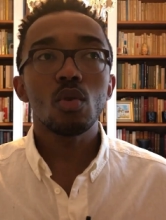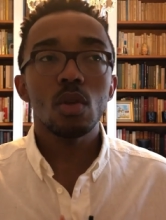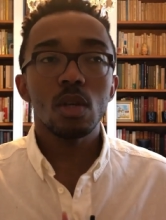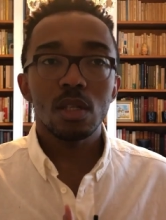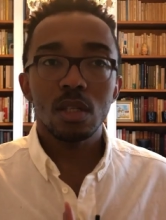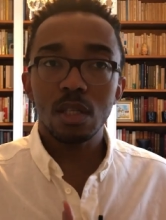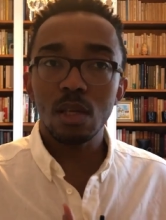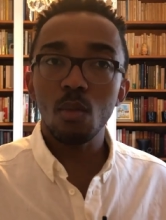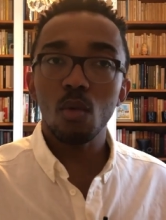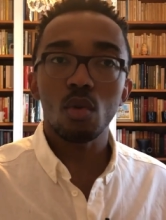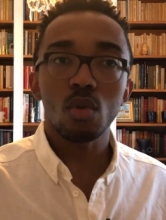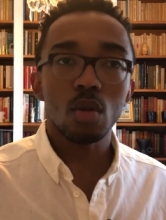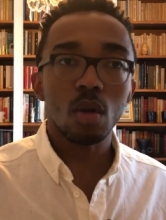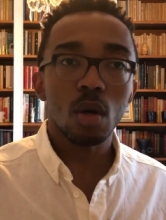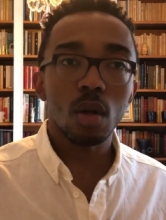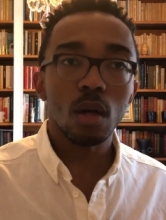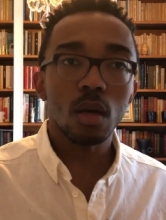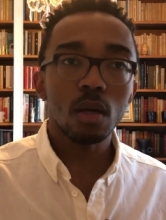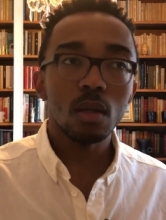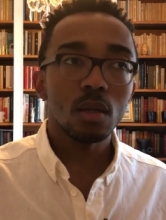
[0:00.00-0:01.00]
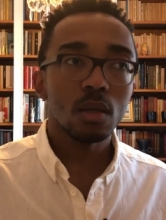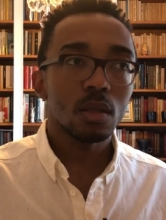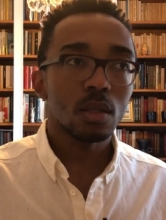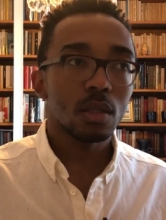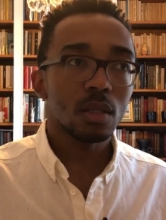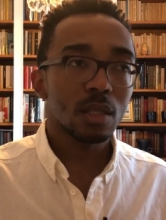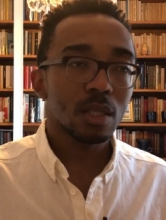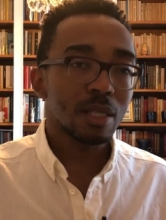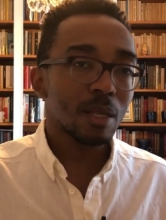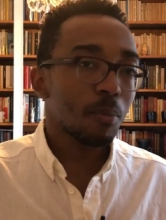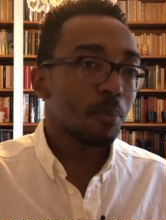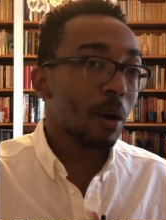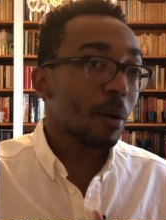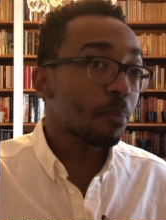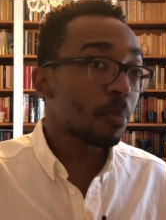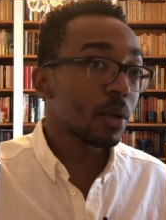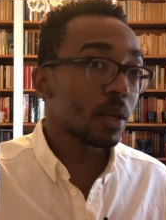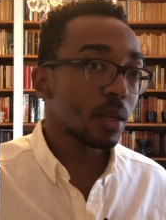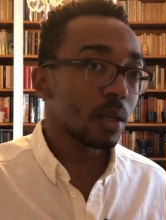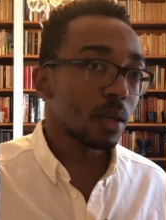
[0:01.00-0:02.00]
que ces montants-là, c'est
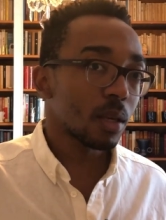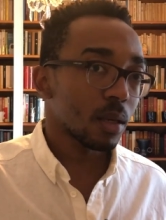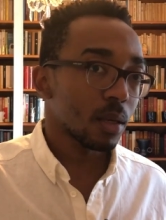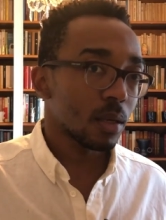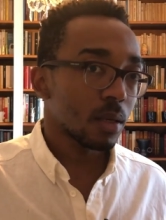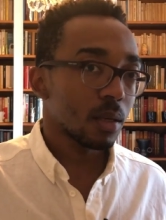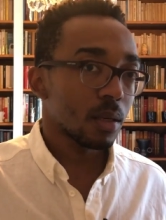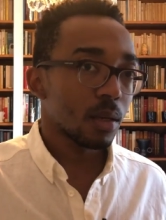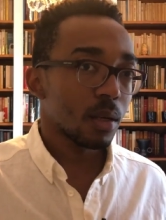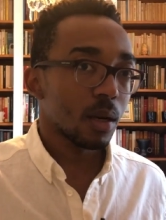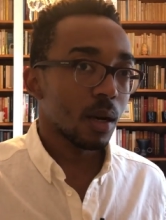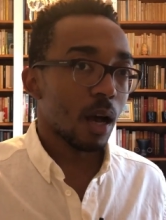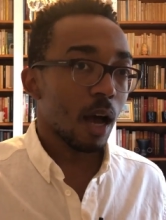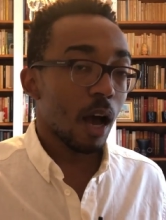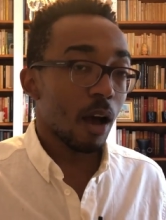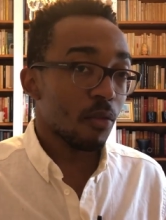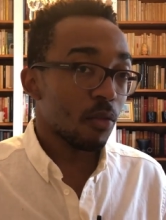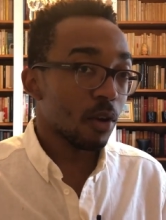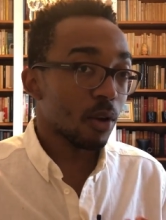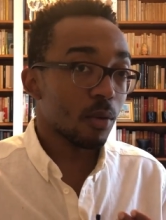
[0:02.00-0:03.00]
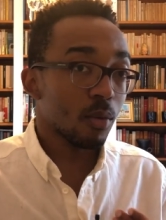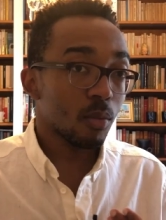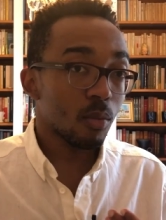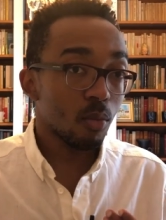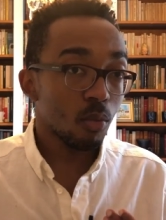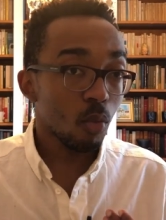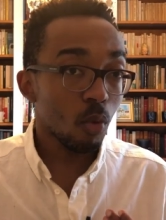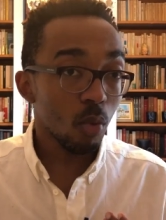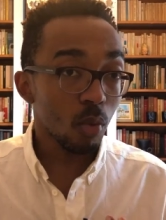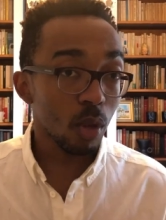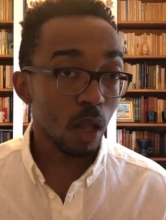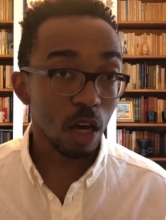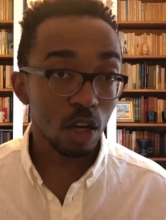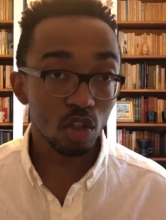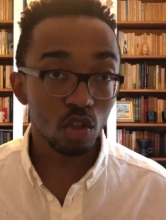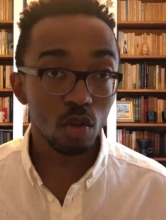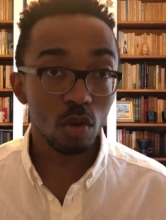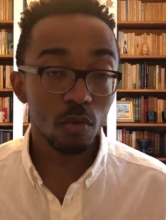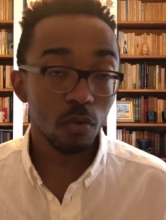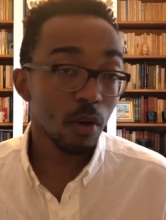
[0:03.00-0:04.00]
pas payé avec mon
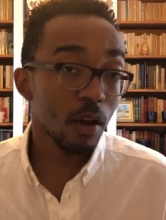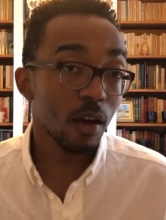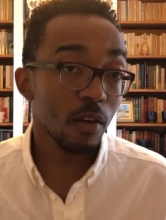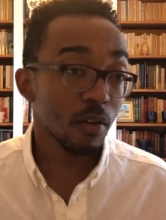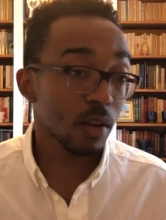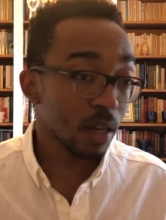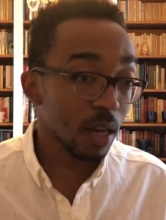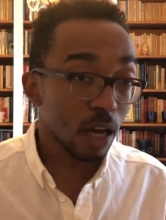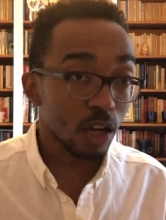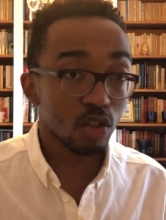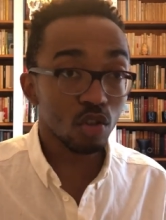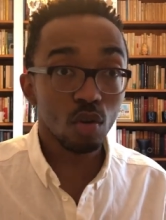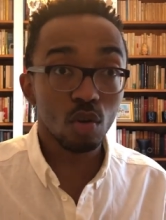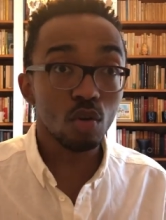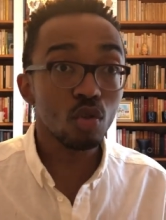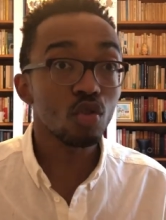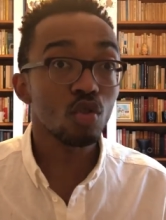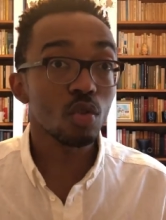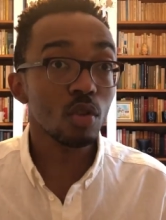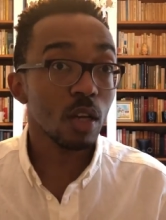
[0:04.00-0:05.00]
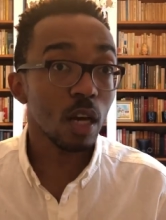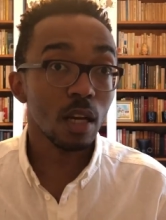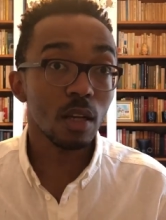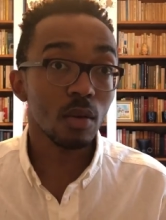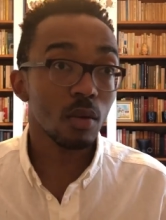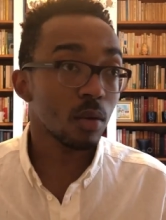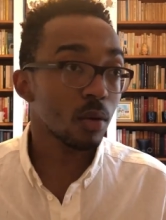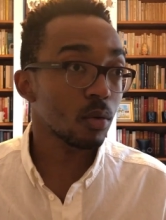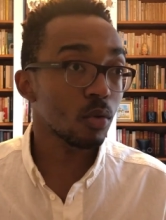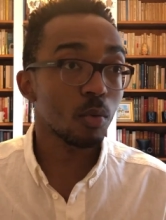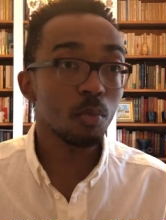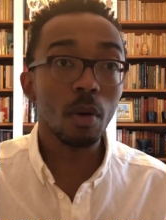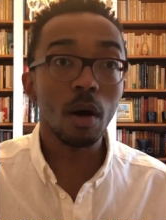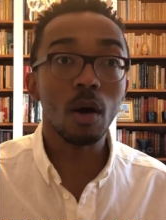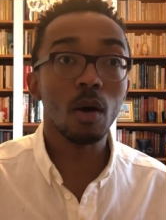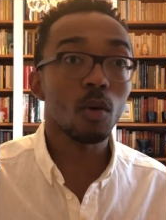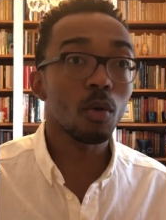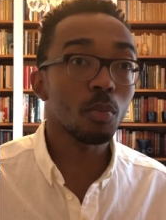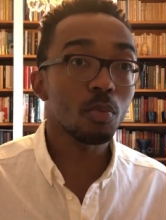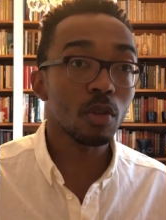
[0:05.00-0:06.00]
argent, enfin avec l'argent que je gagne euh, de
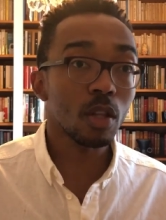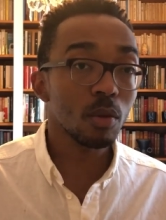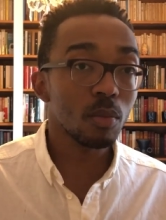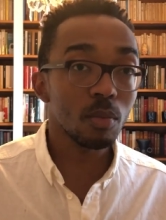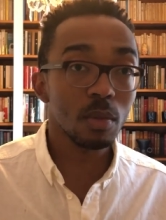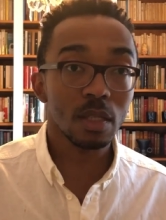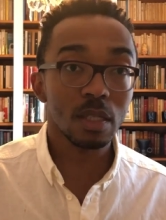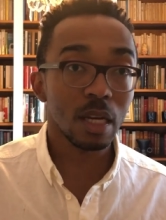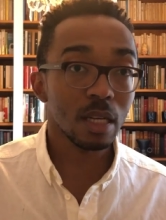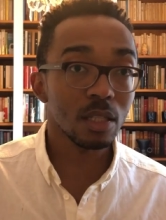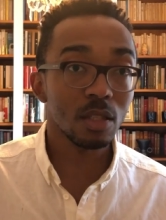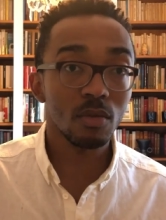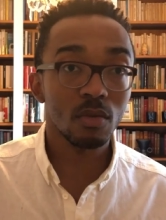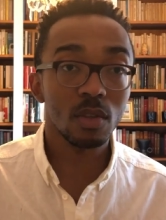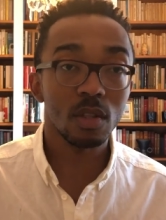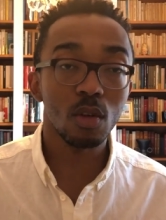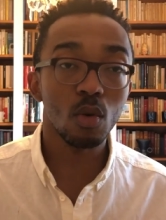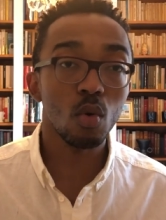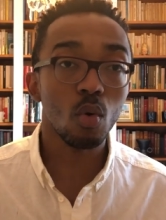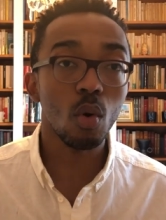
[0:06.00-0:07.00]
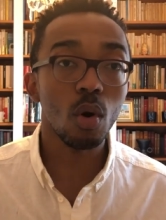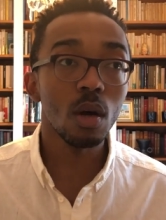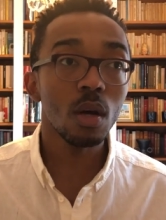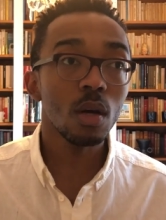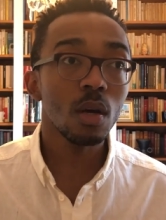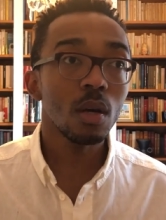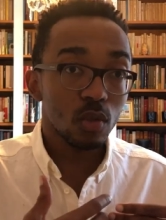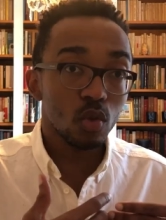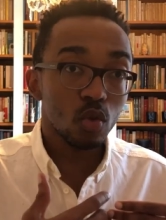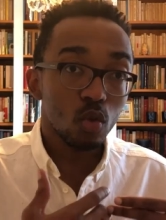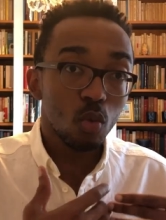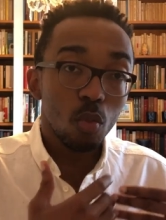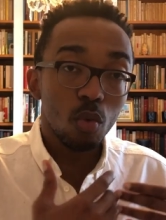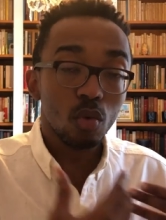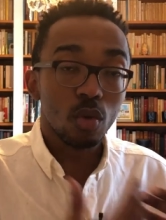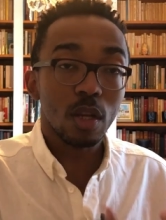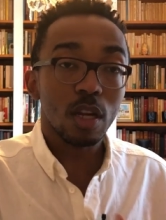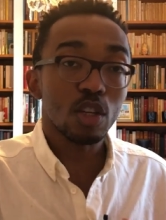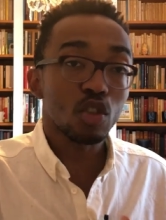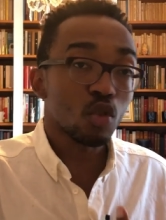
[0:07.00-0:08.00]
par euh, peut-être mes activités ou quoi. Ce
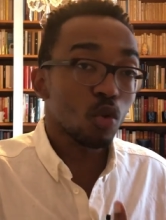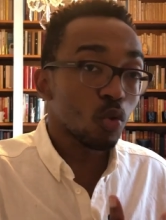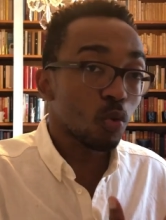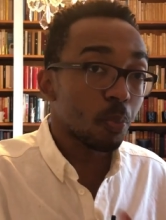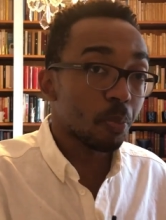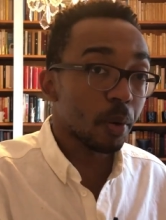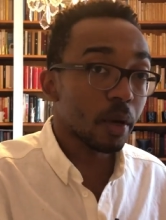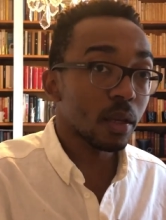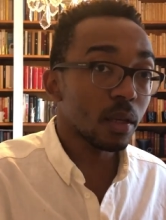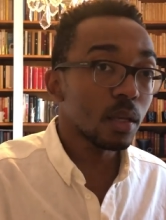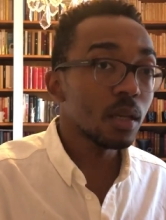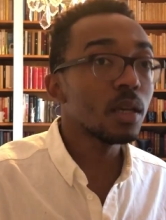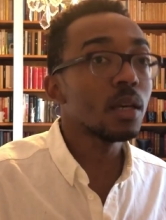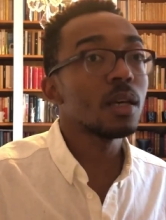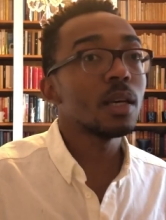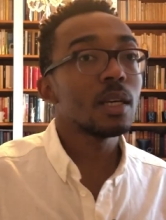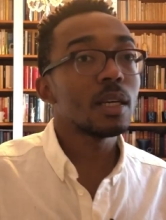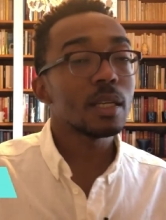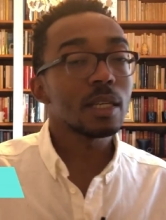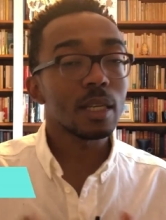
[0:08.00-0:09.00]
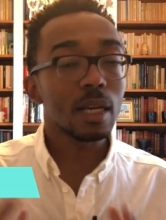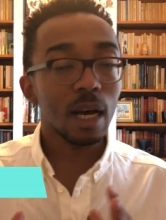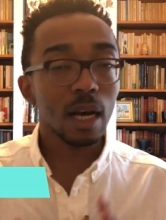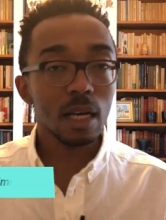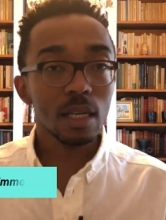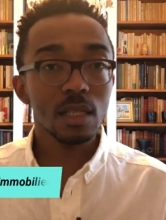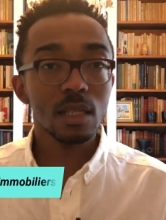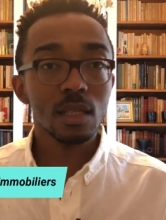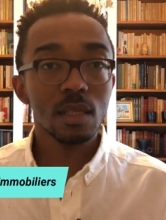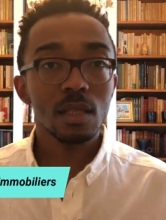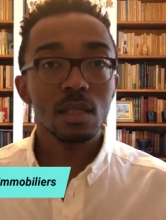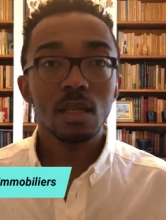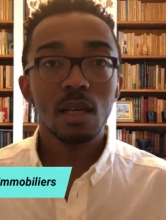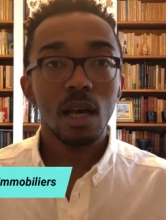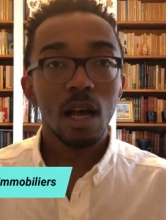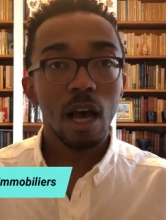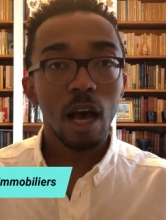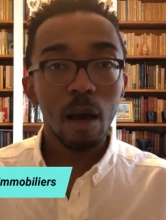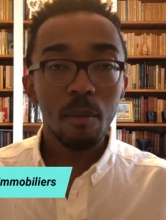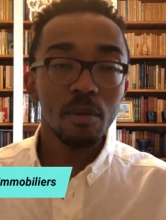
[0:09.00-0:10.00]
montant-là, je le paye grâce
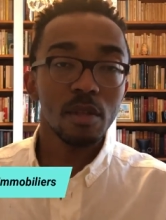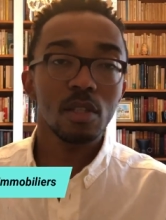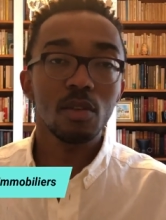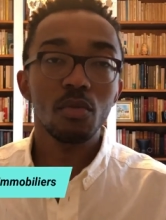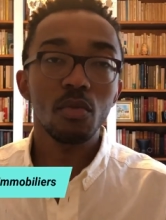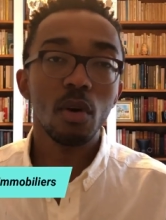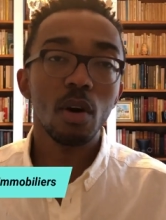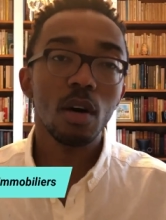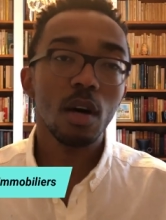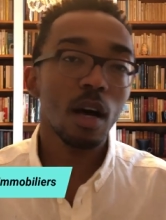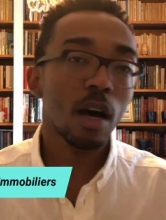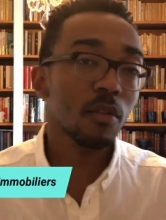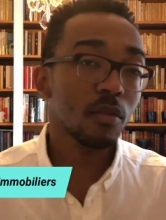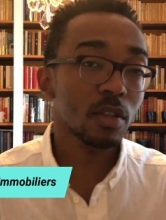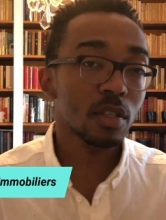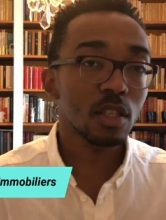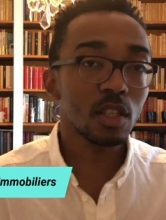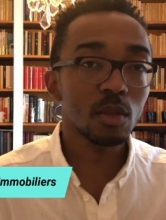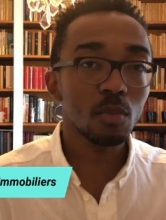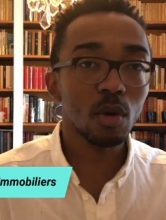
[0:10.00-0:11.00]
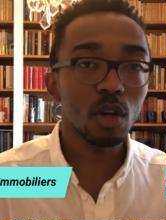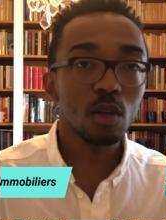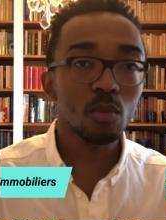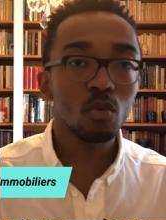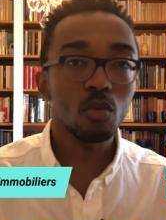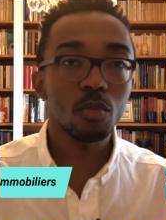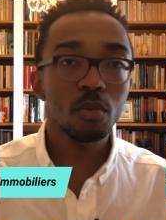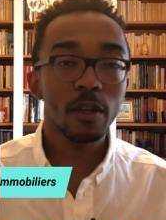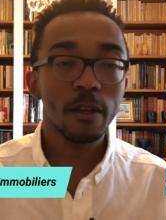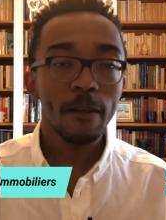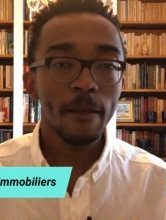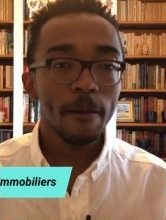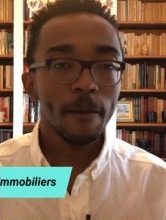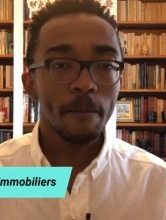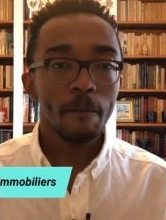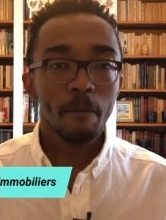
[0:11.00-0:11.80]
à mes différents investissements immobiliers.